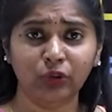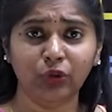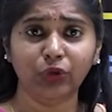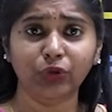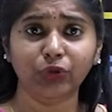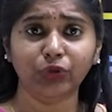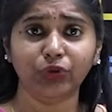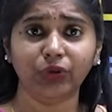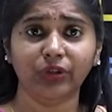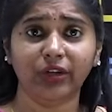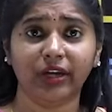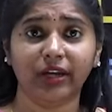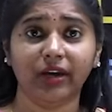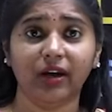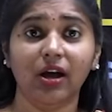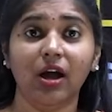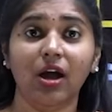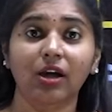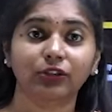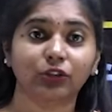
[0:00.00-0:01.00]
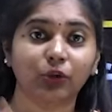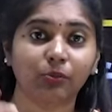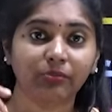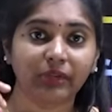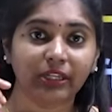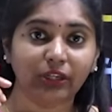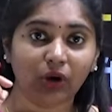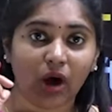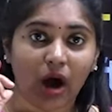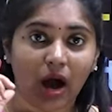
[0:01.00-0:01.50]
దొరుకుతున్నాయా సో
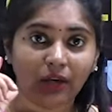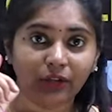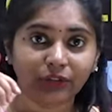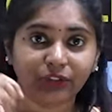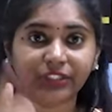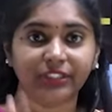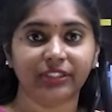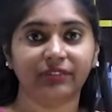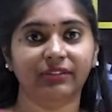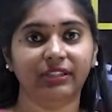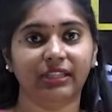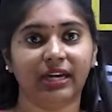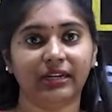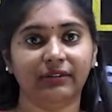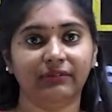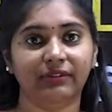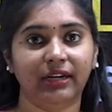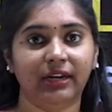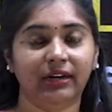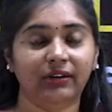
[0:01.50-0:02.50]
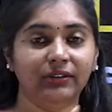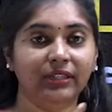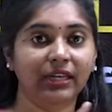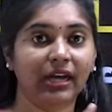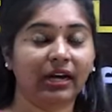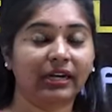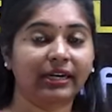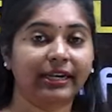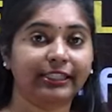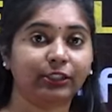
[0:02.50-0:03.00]
మీరు ఆలోచించే విధానం ఎలా ఉంది
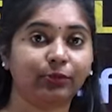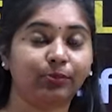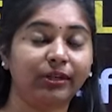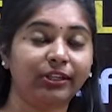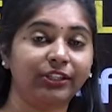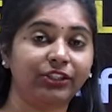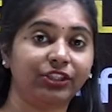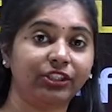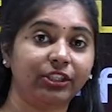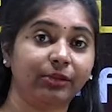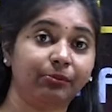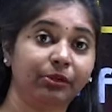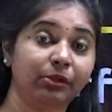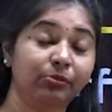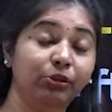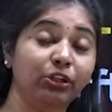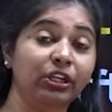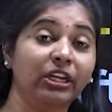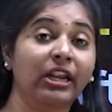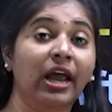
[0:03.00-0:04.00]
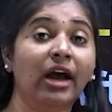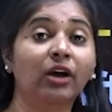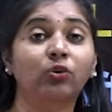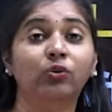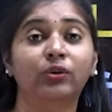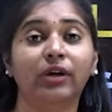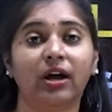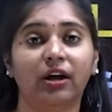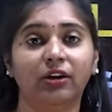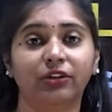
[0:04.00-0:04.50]
అక్కడ ఎక్స్ప్లెనేషన్ చెప్పినప్పుడు ఇలా
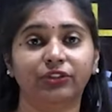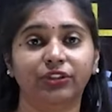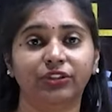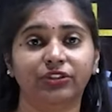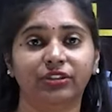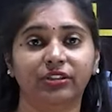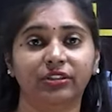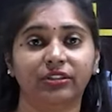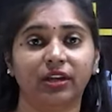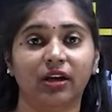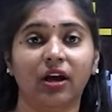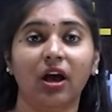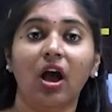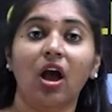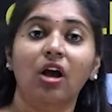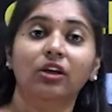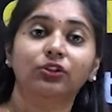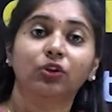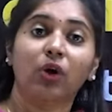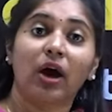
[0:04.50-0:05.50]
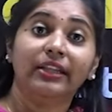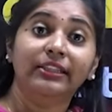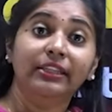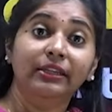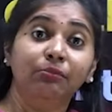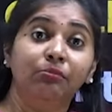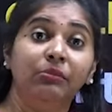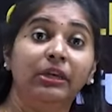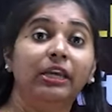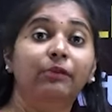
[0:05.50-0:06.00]
కూడా ఆలోచించచ్చా సో
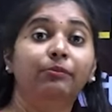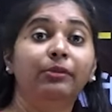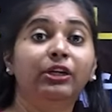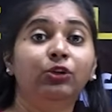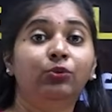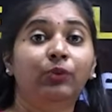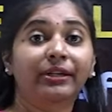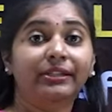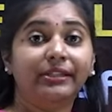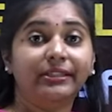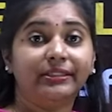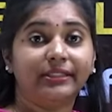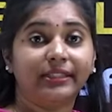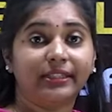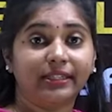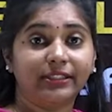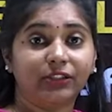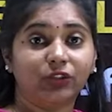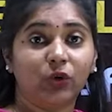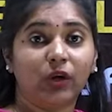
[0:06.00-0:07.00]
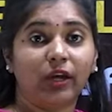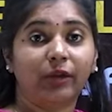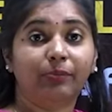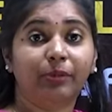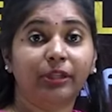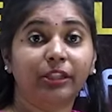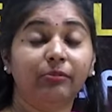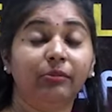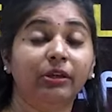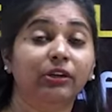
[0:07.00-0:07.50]
అది మేబీ ట్వంటీ సెకండ్స్లో
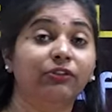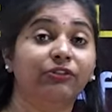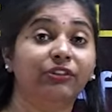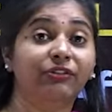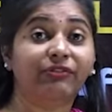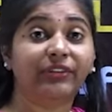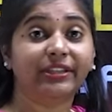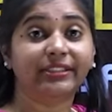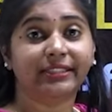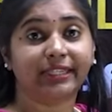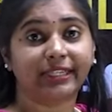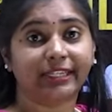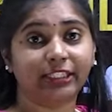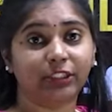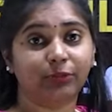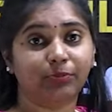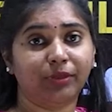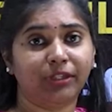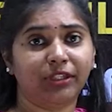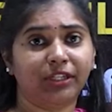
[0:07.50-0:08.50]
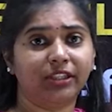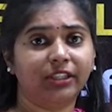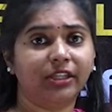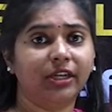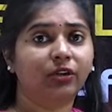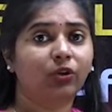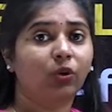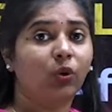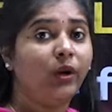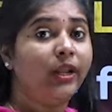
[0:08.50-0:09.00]
అయిపోయింది మీకు ఫిఫ్టీ సెకండ్స్ పెట్టింది
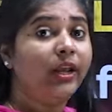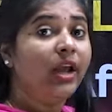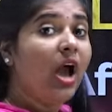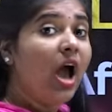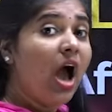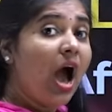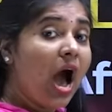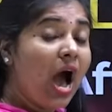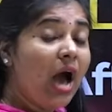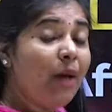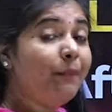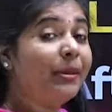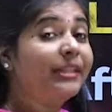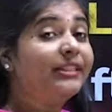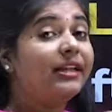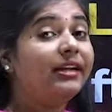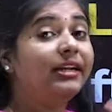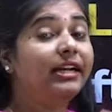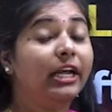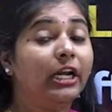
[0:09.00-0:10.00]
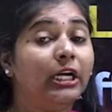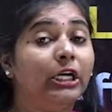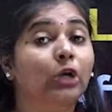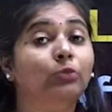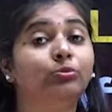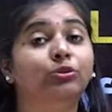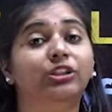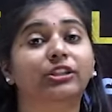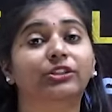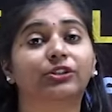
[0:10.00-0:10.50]
అనుకోండి ఆ మెథడ్ని
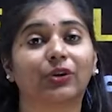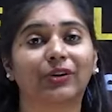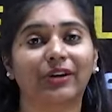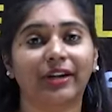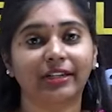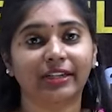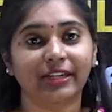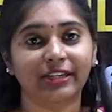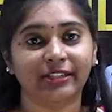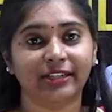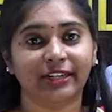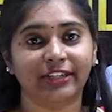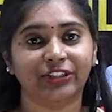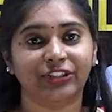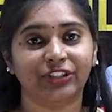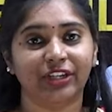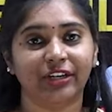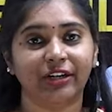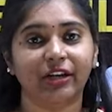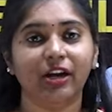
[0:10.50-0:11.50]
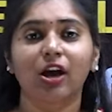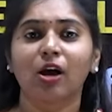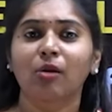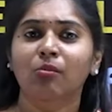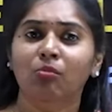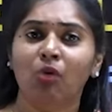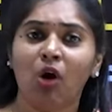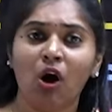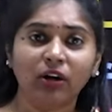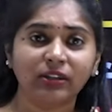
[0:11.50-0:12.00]
అడాప్ట్ చేసుకోవడానికి ట్రై చేయండి
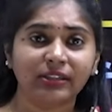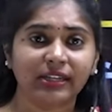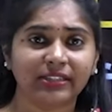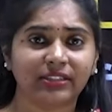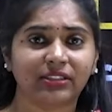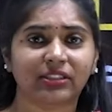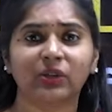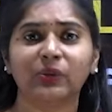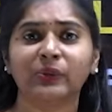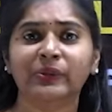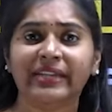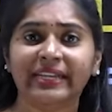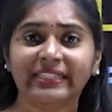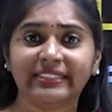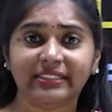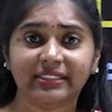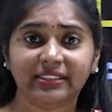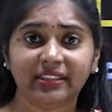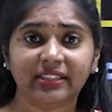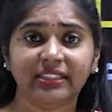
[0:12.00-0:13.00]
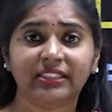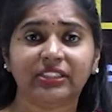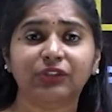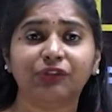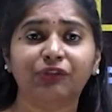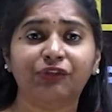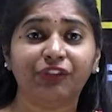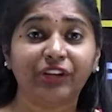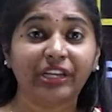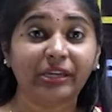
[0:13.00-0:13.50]
మాక్ టెస్ట్లు టెస్ట్ సిరీస్
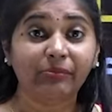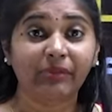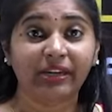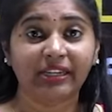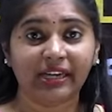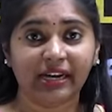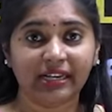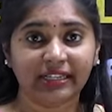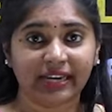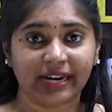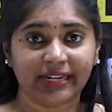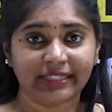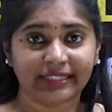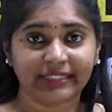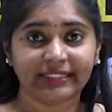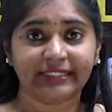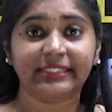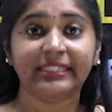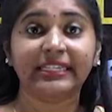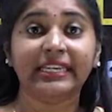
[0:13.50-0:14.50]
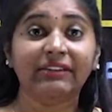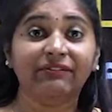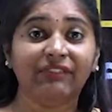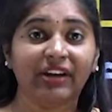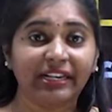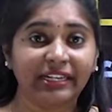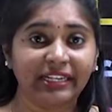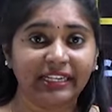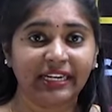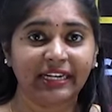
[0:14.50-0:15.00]
ఫ్రీ మెగా గ్రాండ్ టెస్ట్
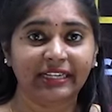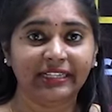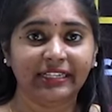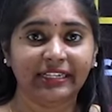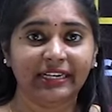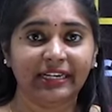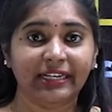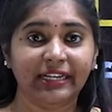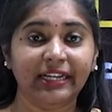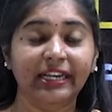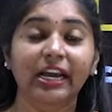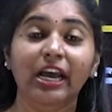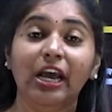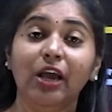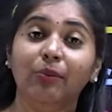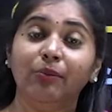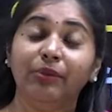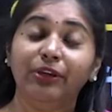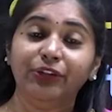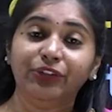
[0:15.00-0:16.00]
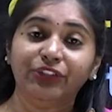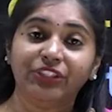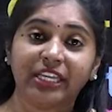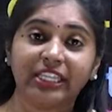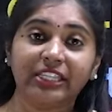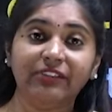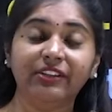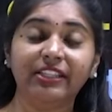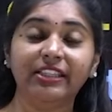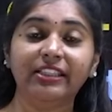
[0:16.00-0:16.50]
ఇవన్నీ ఏంటి అంటే మీరు
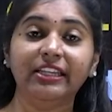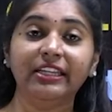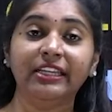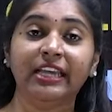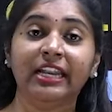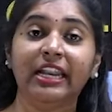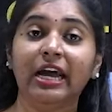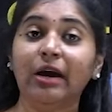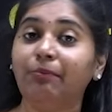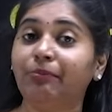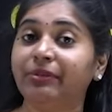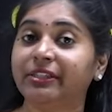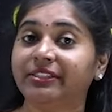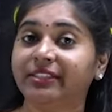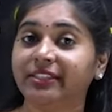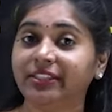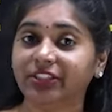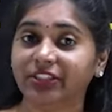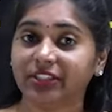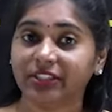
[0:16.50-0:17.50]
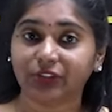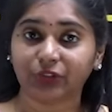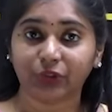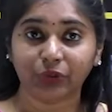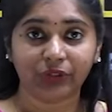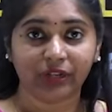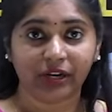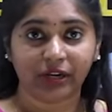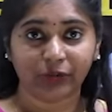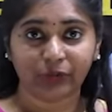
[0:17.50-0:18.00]
చదివింది ఎలా ప్రజెంట్
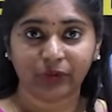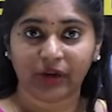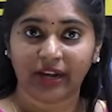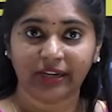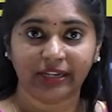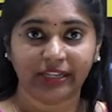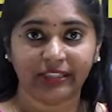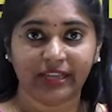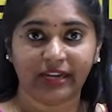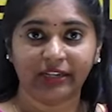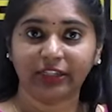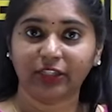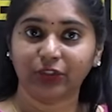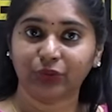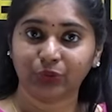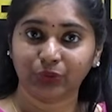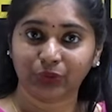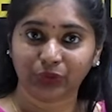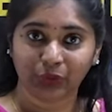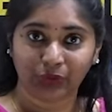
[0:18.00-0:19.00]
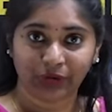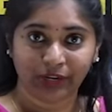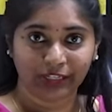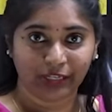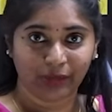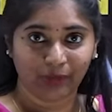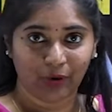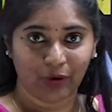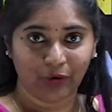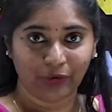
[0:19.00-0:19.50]
చేస్తున్నారు అనే దానికి
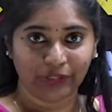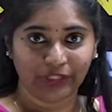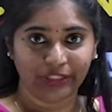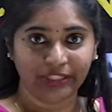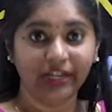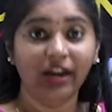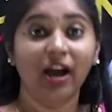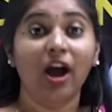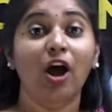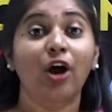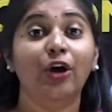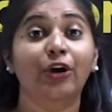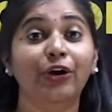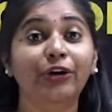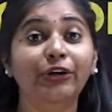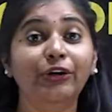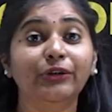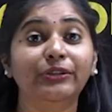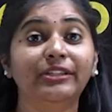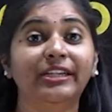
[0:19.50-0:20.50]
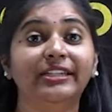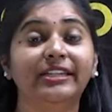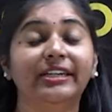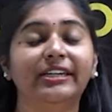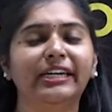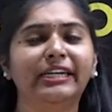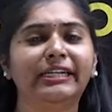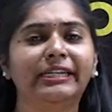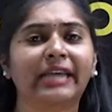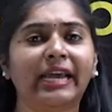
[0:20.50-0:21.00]
చూసుకోవడానికి బాగుంటుంది రెండోది
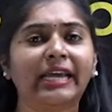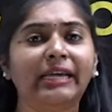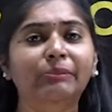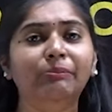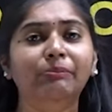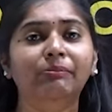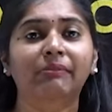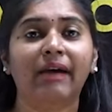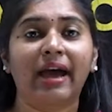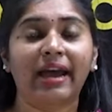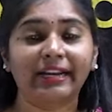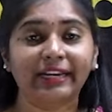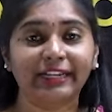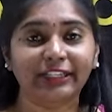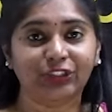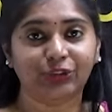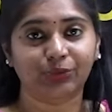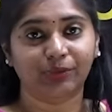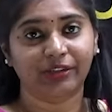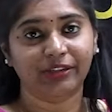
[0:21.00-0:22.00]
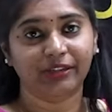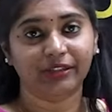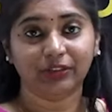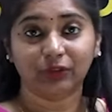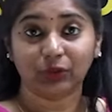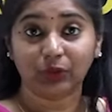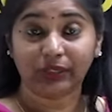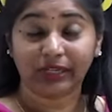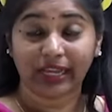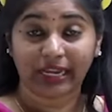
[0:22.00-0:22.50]
ఏంటంటే టైం మేనేజ్మెంట్
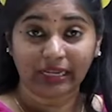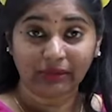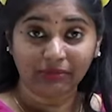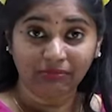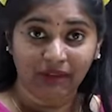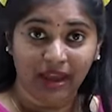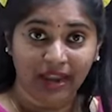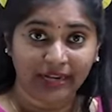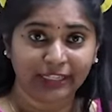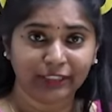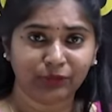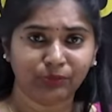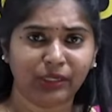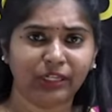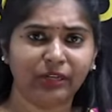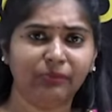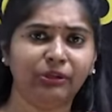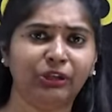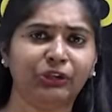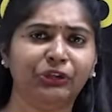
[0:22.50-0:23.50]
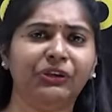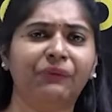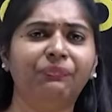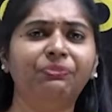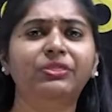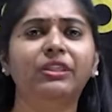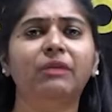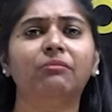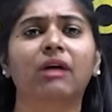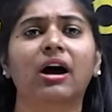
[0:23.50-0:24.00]
సో టైం మేనేజ్మెంట్ని మీరు
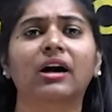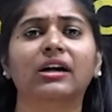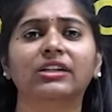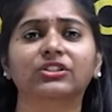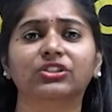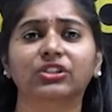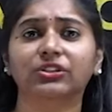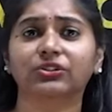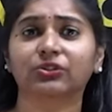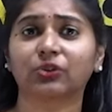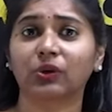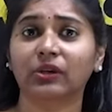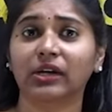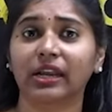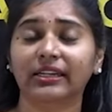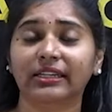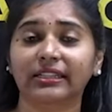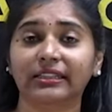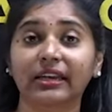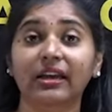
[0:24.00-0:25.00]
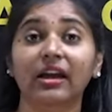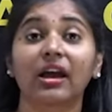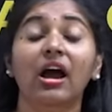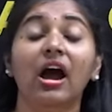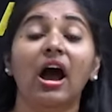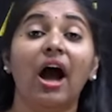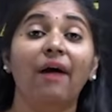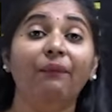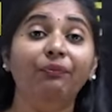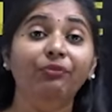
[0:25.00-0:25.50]
ఎంత బాగా చేసుకోగలిగితే
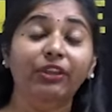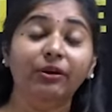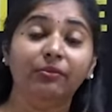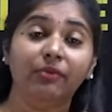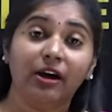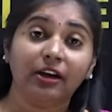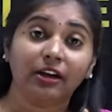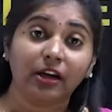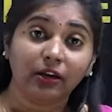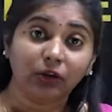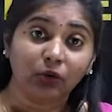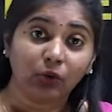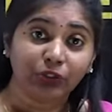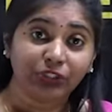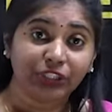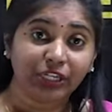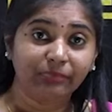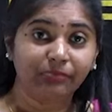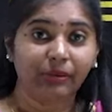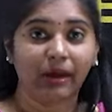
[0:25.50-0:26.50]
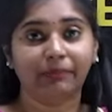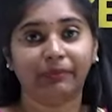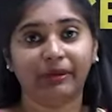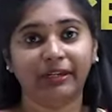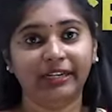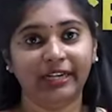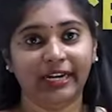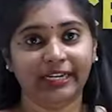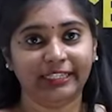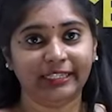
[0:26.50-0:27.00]
అంత బాగా క్వశ్చన్
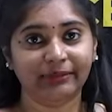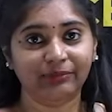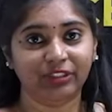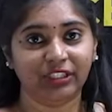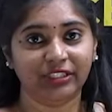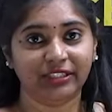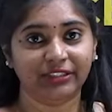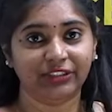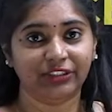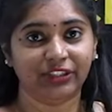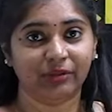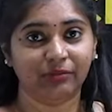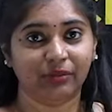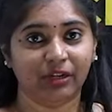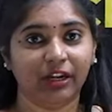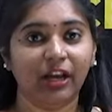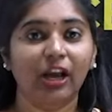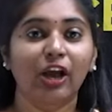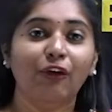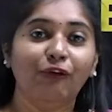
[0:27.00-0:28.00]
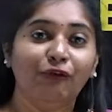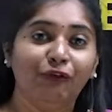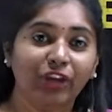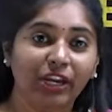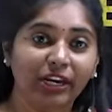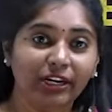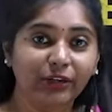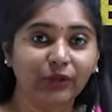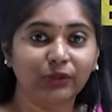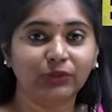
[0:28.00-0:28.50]
పేపర్ని అటెంప్ట్ చేయొచ్చు అనమాట
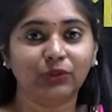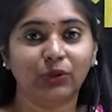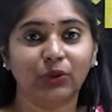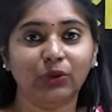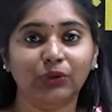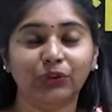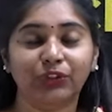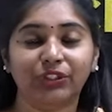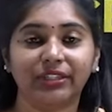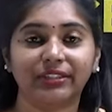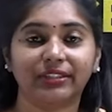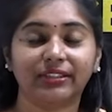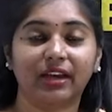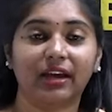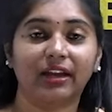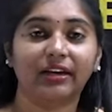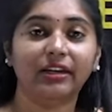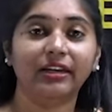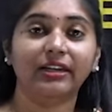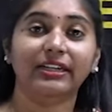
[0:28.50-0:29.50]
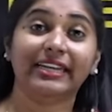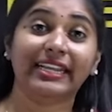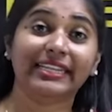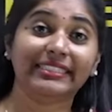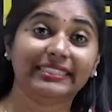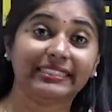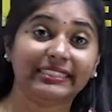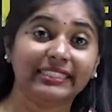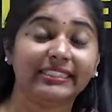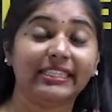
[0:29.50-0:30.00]
వీడియో సొల్యూషన్స్ కానీ
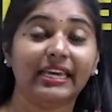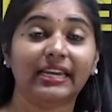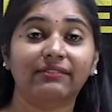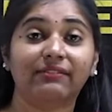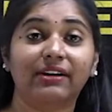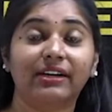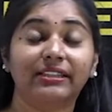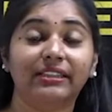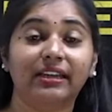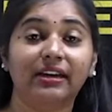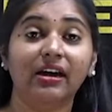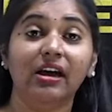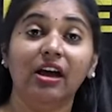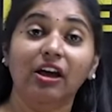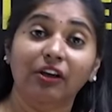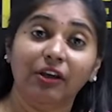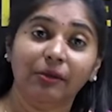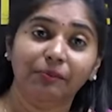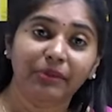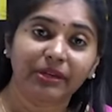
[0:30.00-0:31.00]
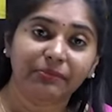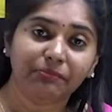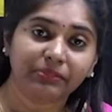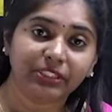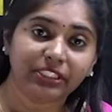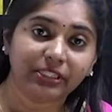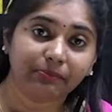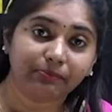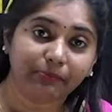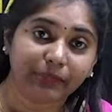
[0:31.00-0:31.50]
టెస్ట్ టెస్ట్ తర్వాత మేము
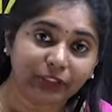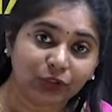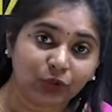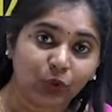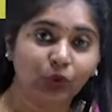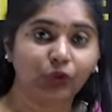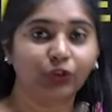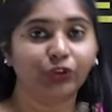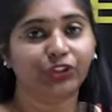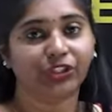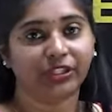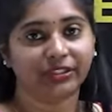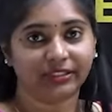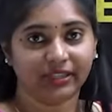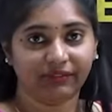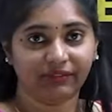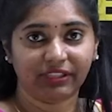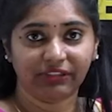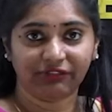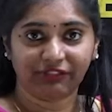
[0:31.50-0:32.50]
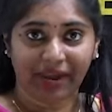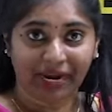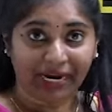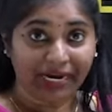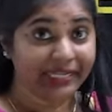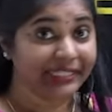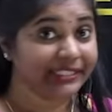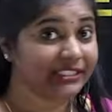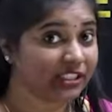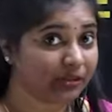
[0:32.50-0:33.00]
చెప్పే సొల్యూషన్స్ ఏవైతే
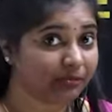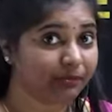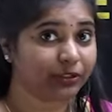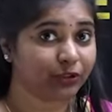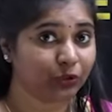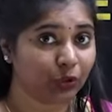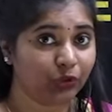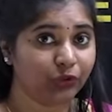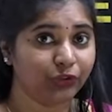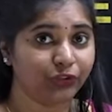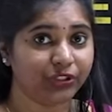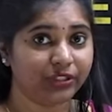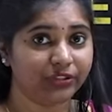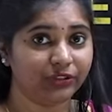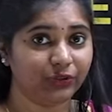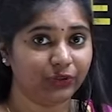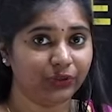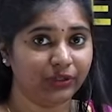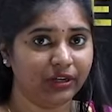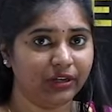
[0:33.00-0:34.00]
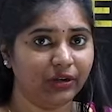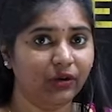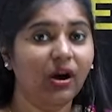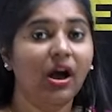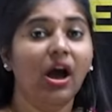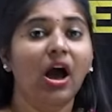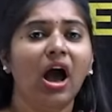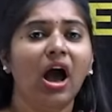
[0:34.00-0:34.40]
ఫ్యాకల్టీస్ చెప్పే సొల్యూషన్స్ ఉంటాయో